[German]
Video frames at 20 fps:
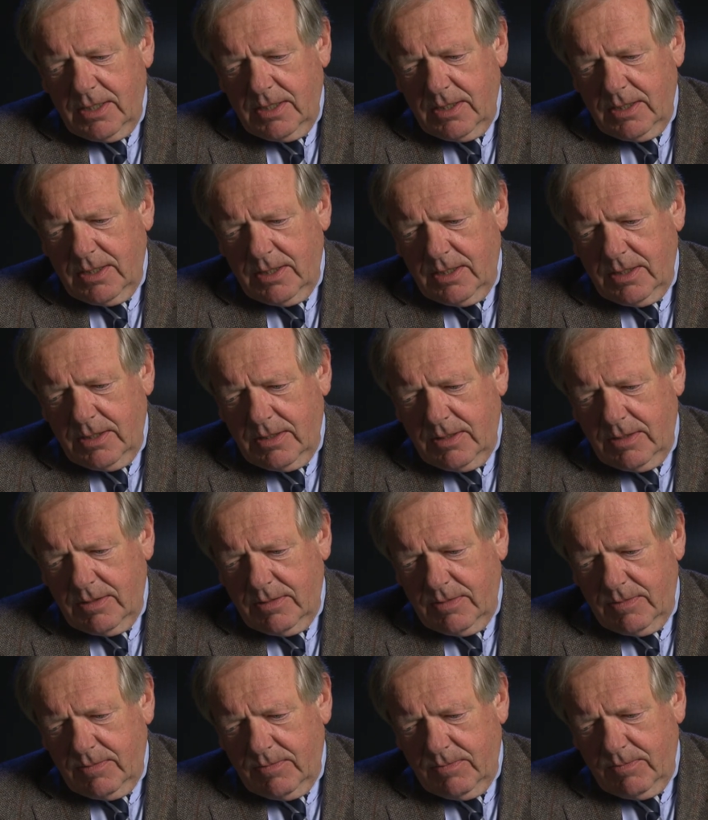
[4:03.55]

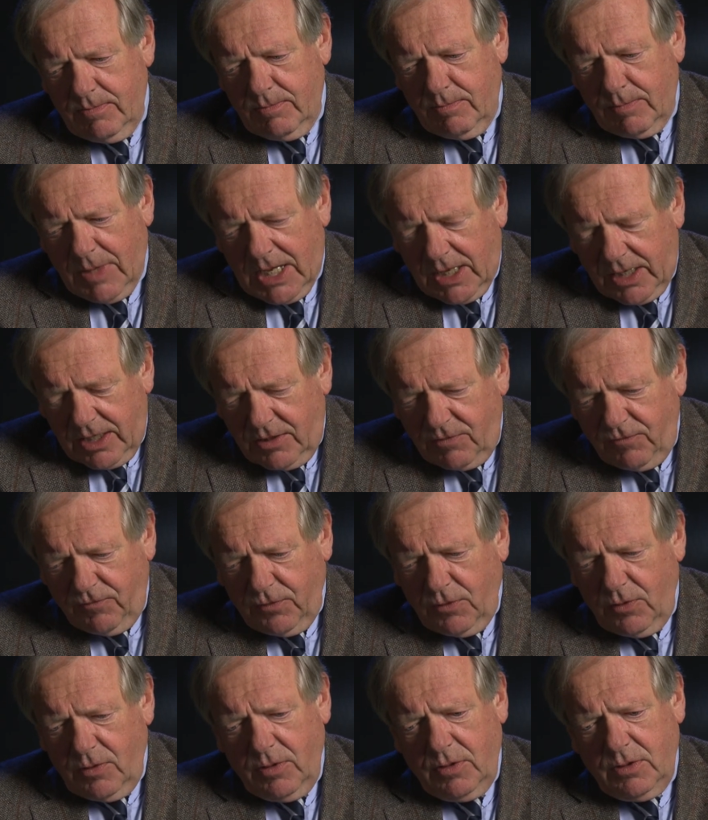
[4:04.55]
Äh, mein
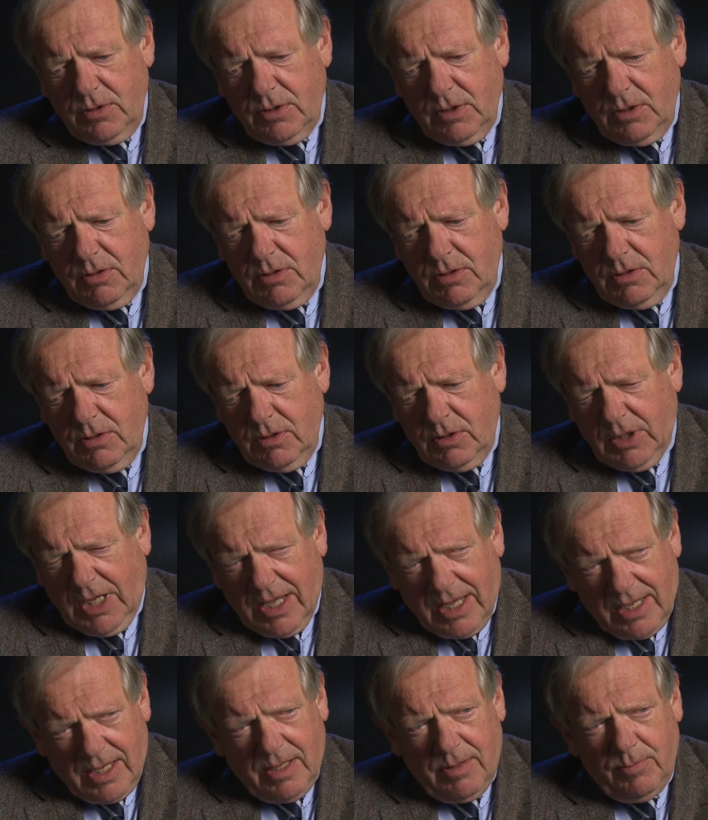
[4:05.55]
Freund äh,
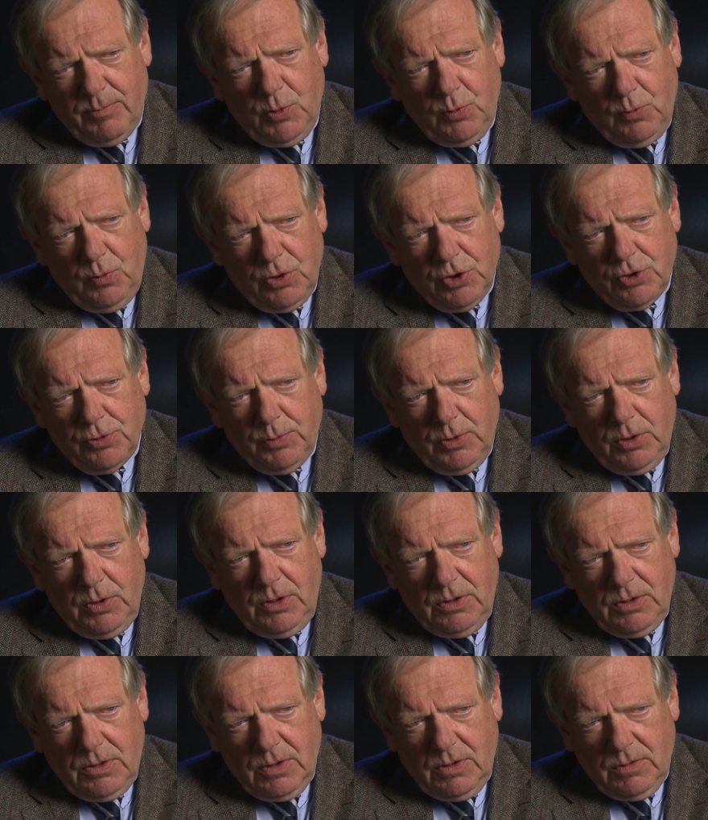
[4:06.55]
kam
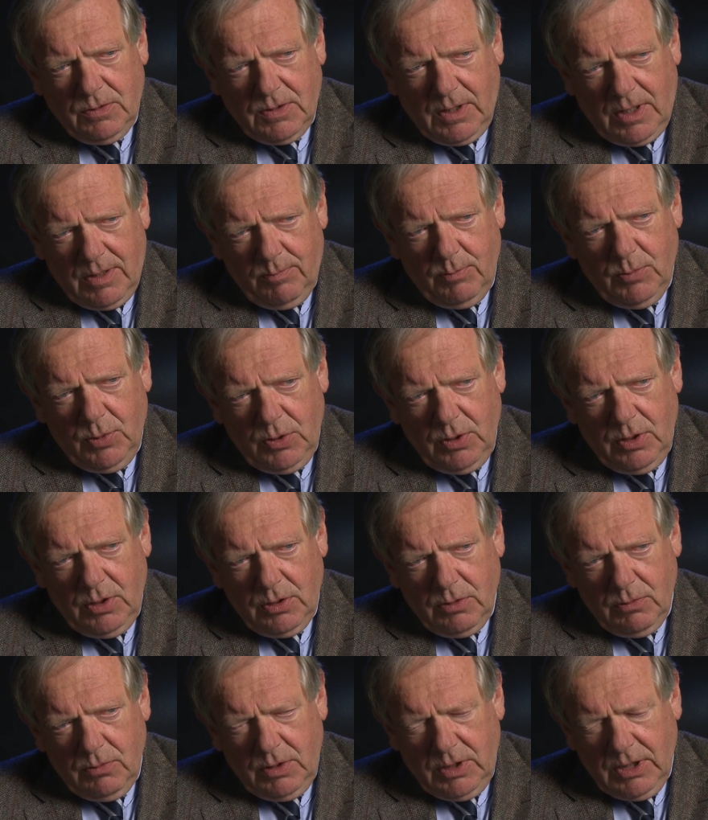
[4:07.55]
ursprünglich aus
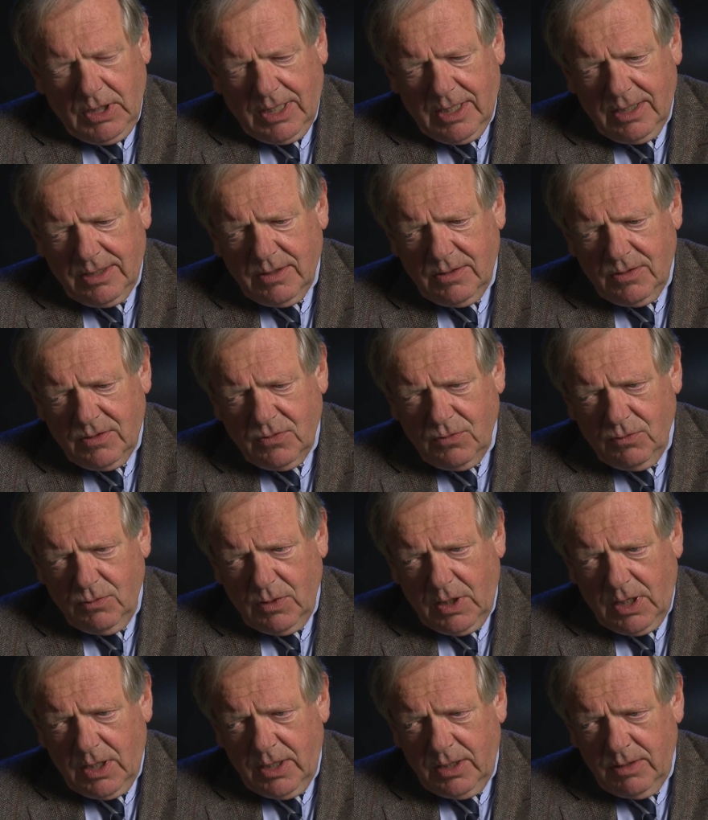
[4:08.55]
Hamburg und er hatte
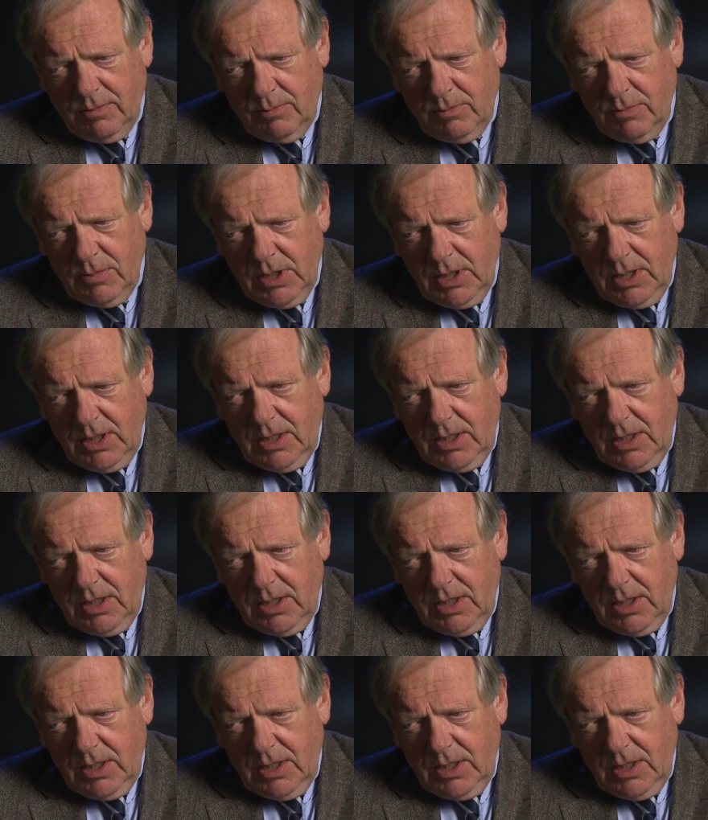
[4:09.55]
zu einem